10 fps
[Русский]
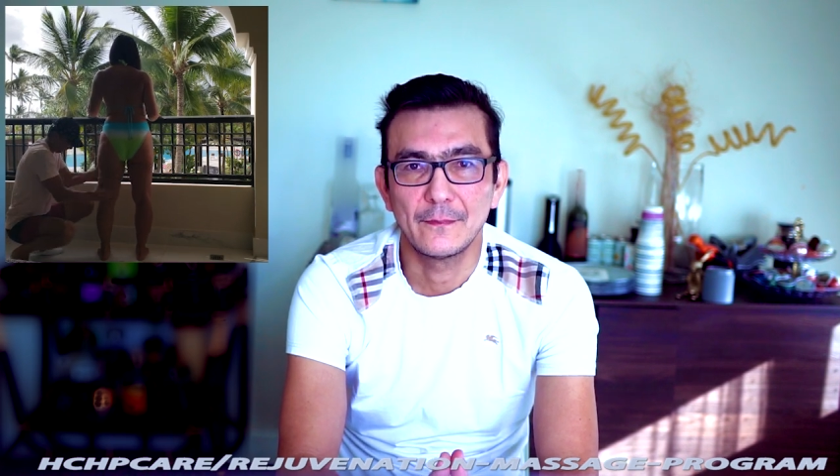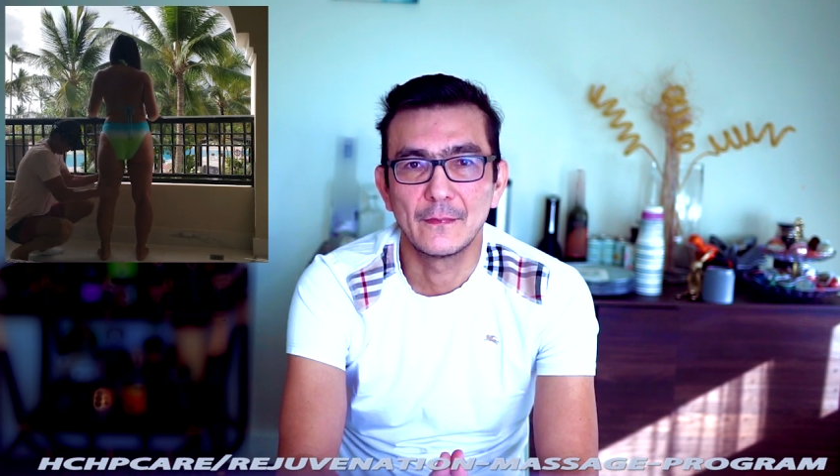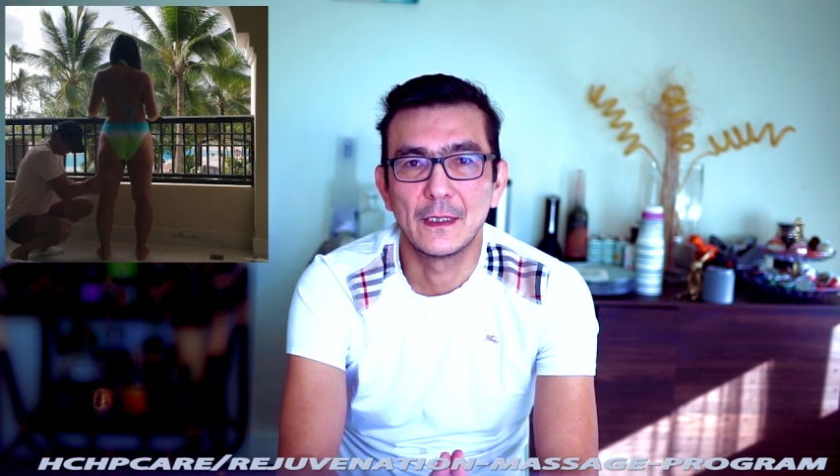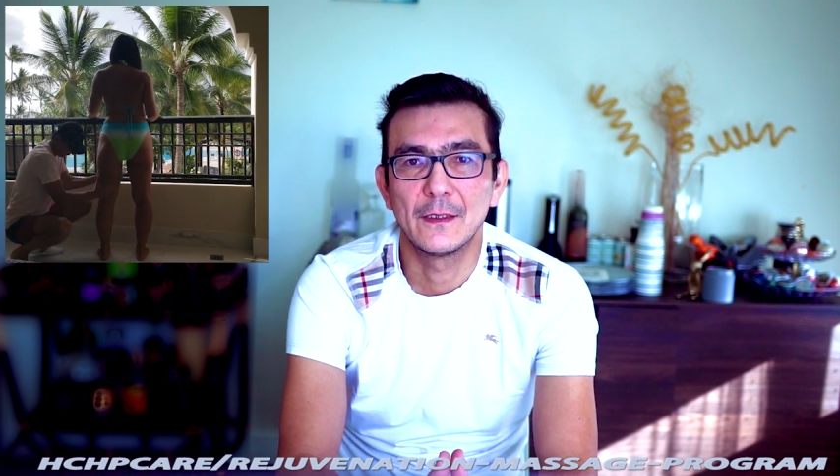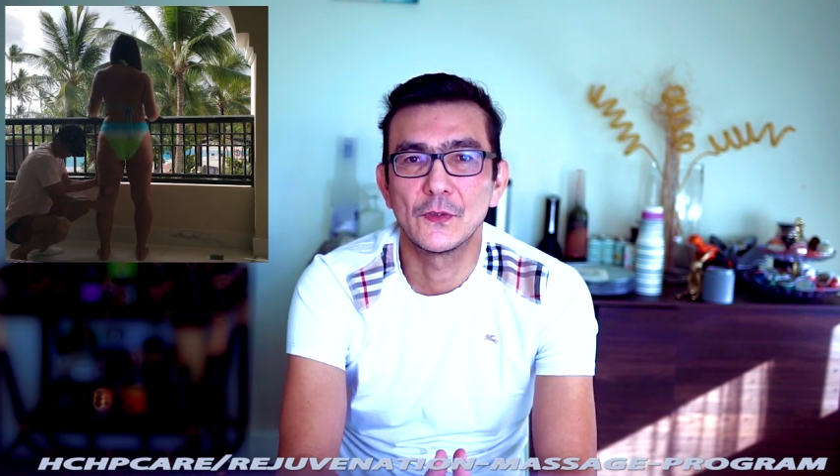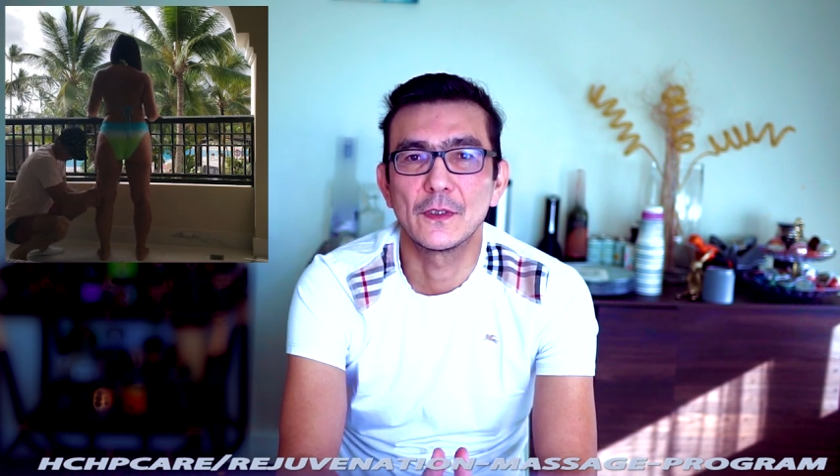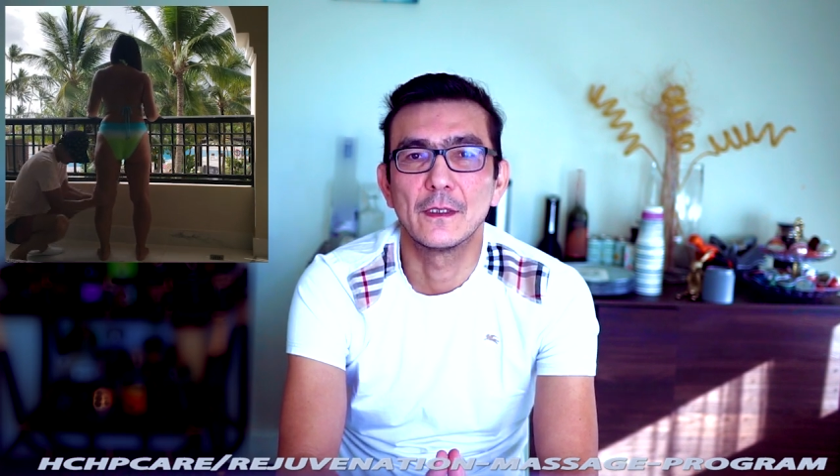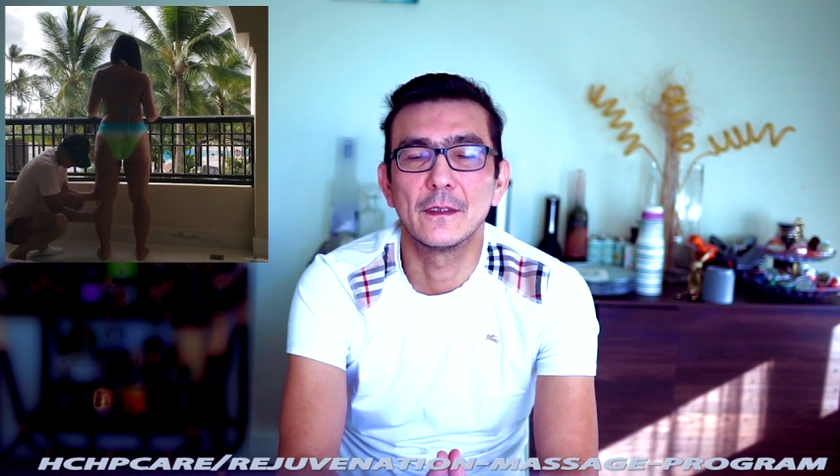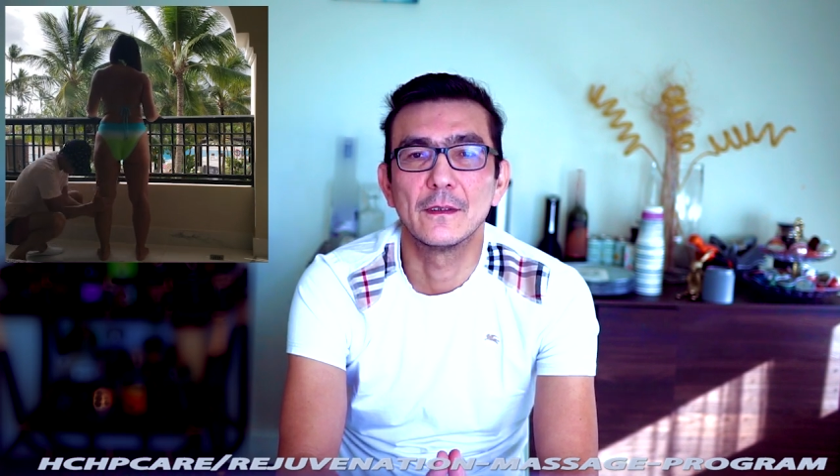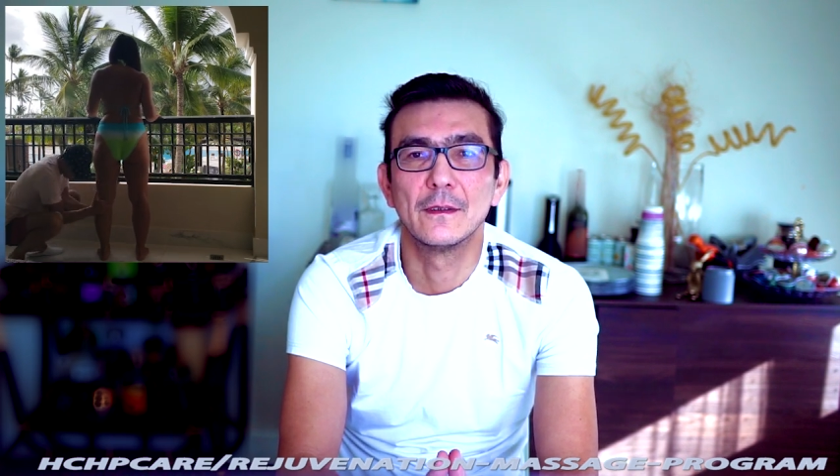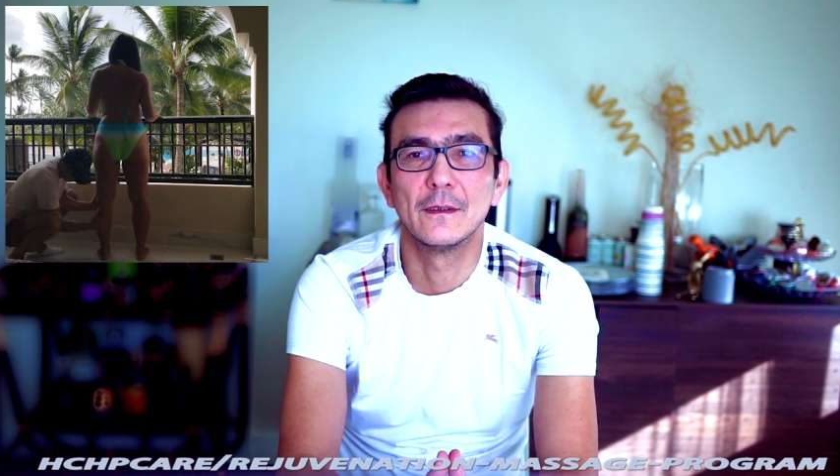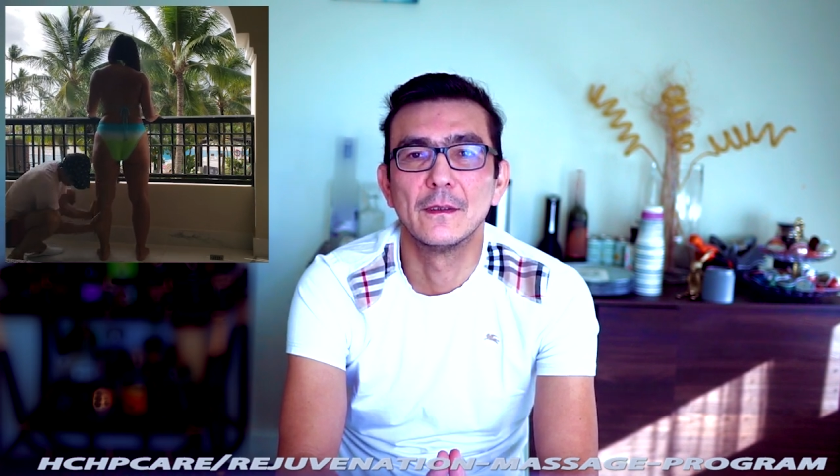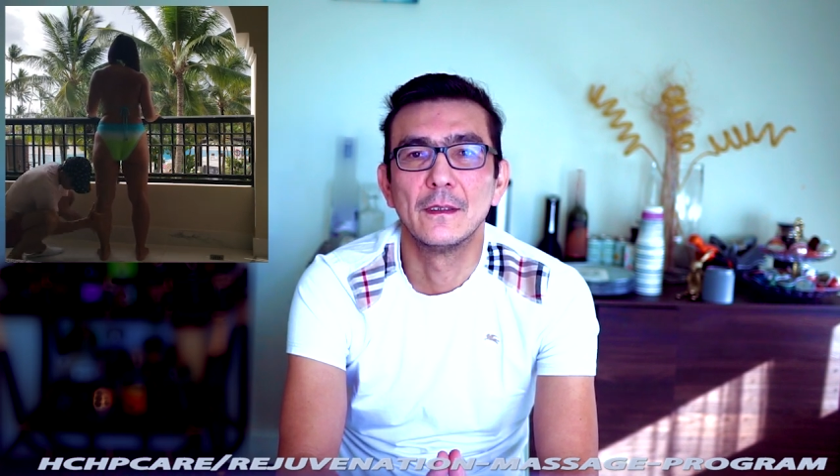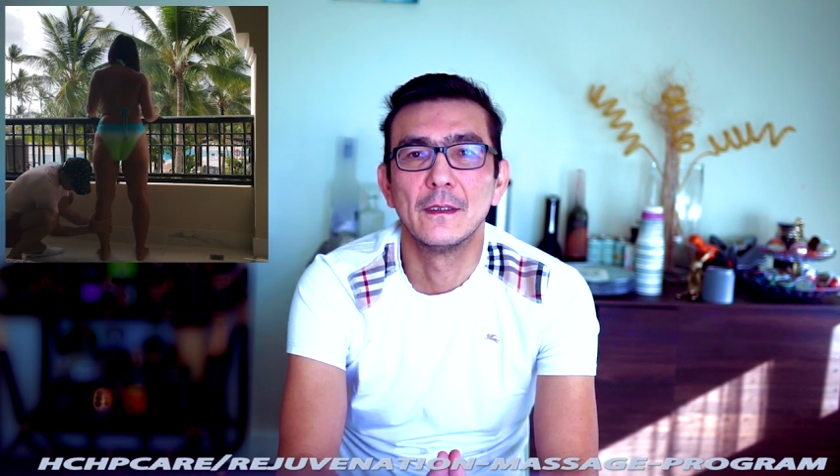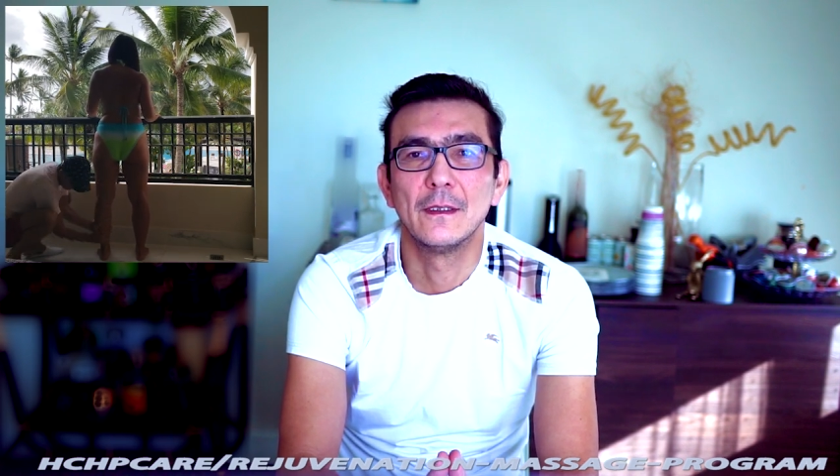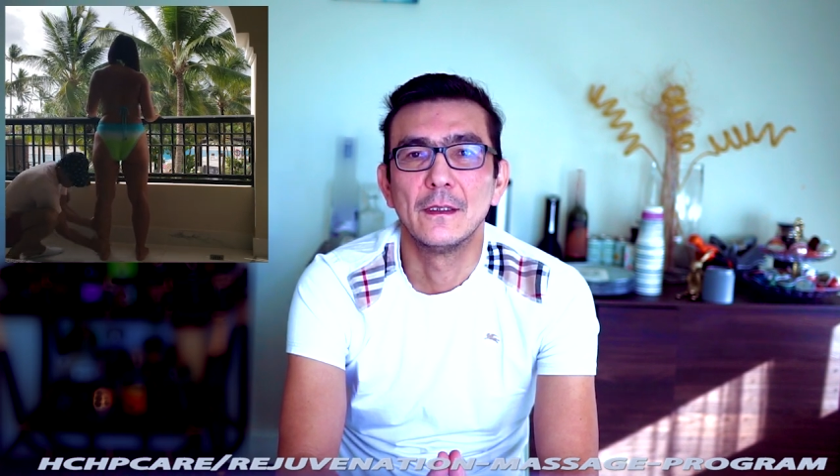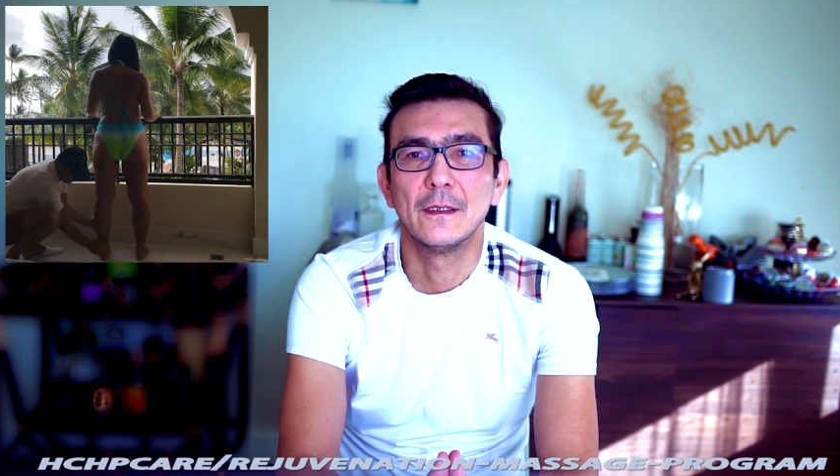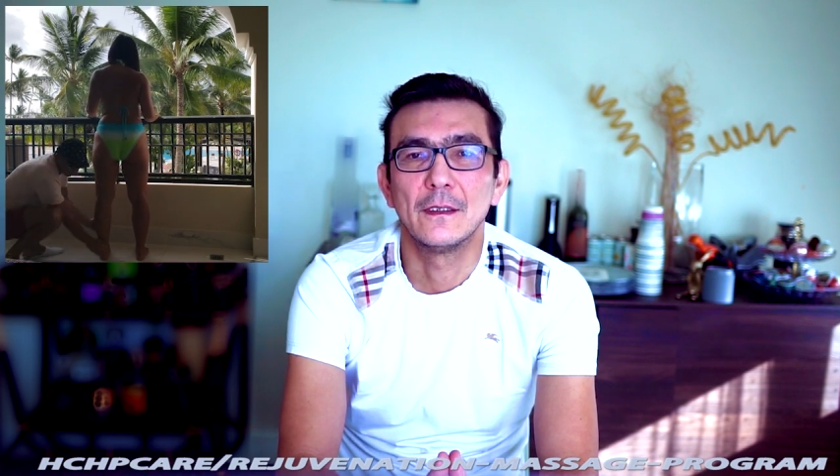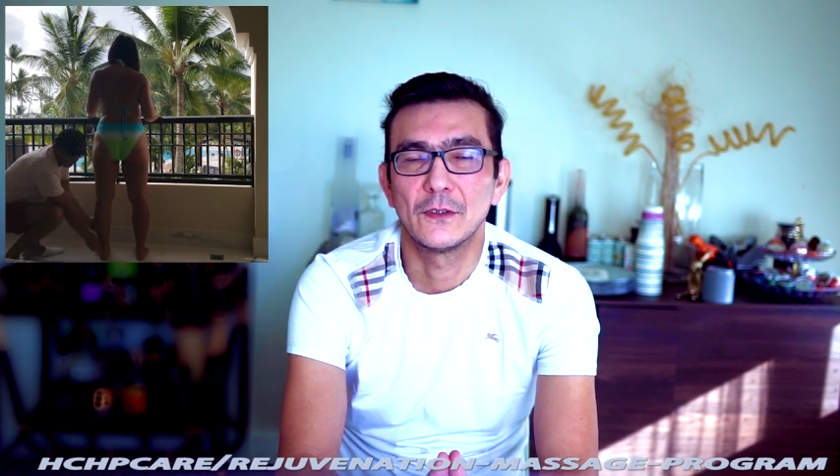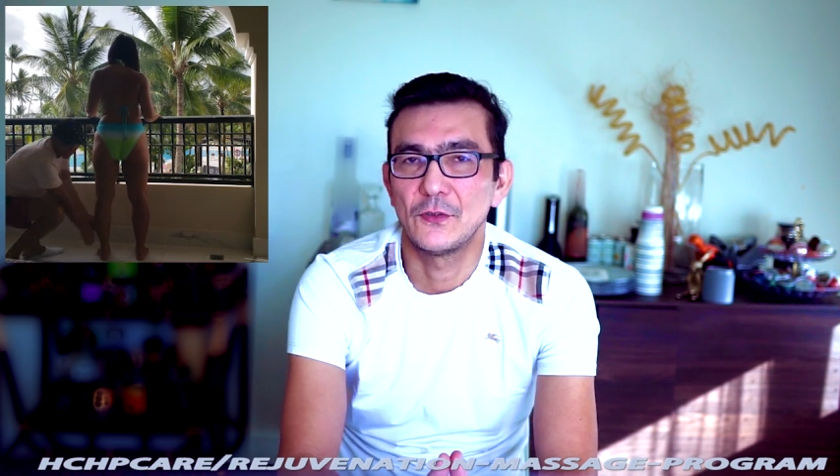сон очень
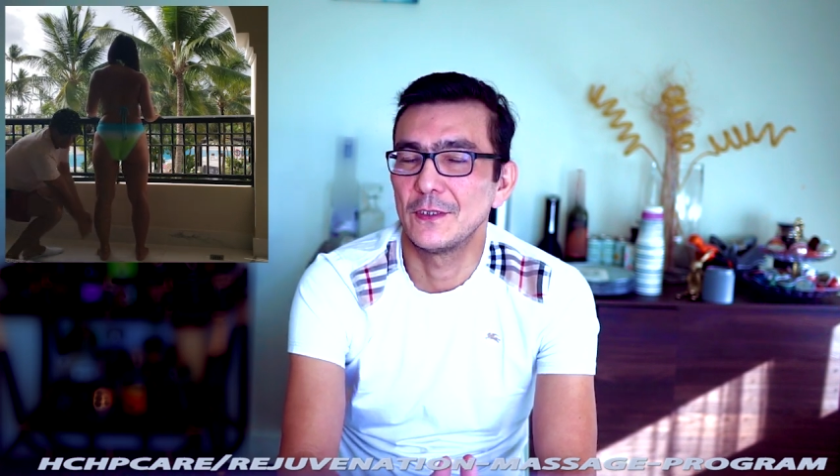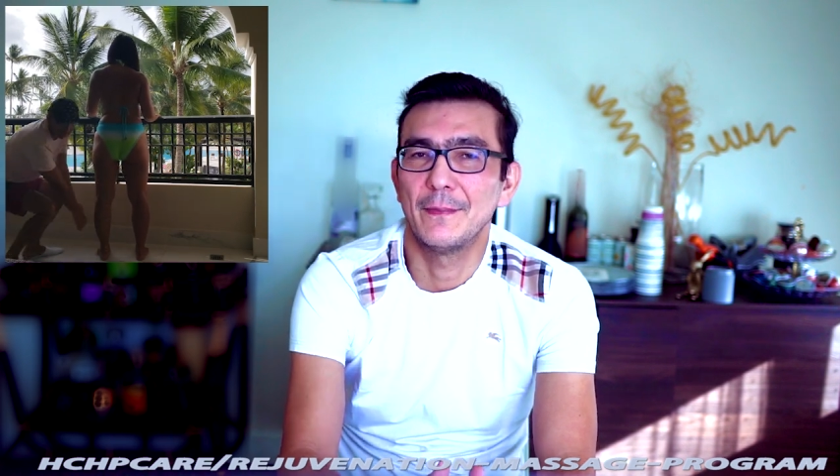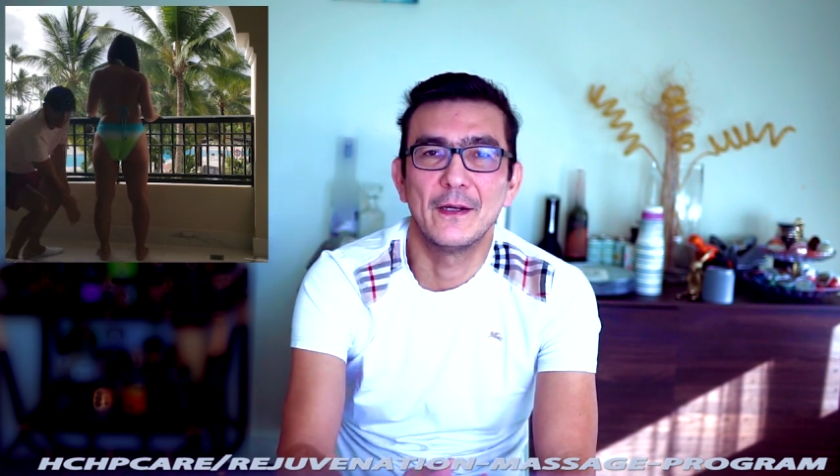важно.